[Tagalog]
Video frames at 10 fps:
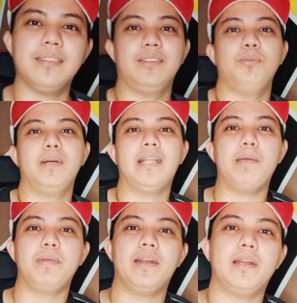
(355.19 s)

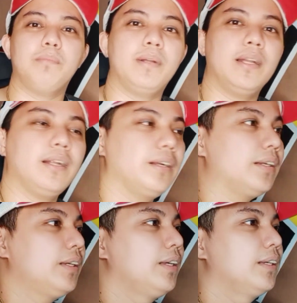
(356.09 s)
Dumadami na, na naman ng
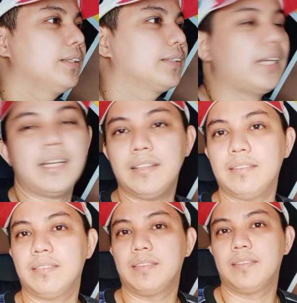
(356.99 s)
sakit.
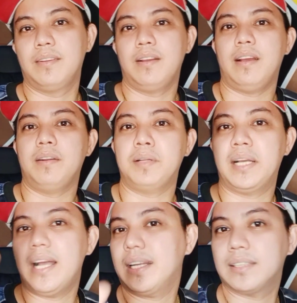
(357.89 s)

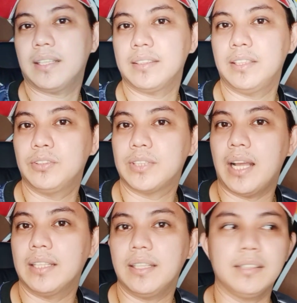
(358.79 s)
Anong kakasakit dito
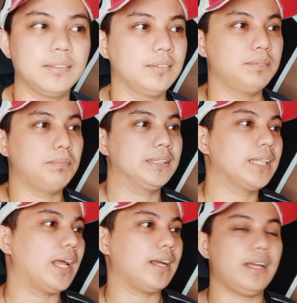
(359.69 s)
sa atin?
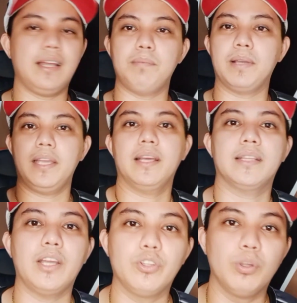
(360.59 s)
Bansa. Kaya mag-ingat
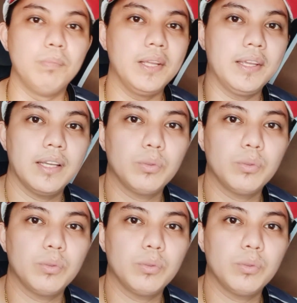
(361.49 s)
tayo, doble ingat.